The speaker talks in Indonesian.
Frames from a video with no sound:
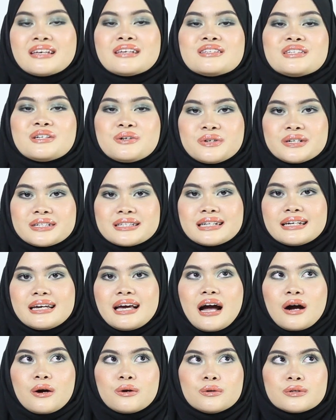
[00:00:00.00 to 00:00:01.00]
seriously
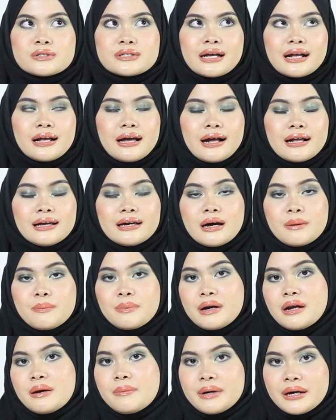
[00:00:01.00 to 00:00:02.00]
aku sehari-hari nggak
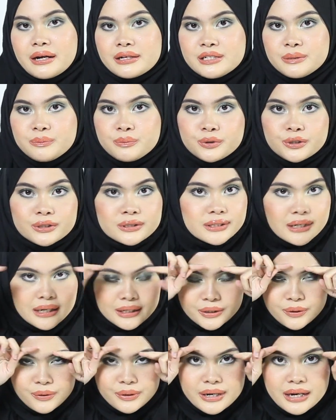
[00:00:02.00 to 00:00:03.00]
pernah pakai ciput
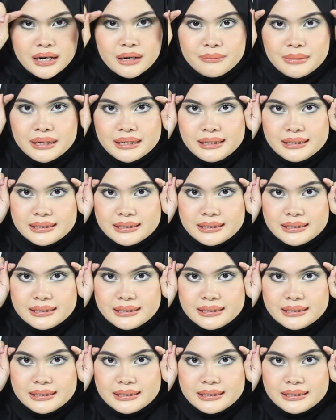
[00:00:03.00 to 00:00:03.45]
atau dalaman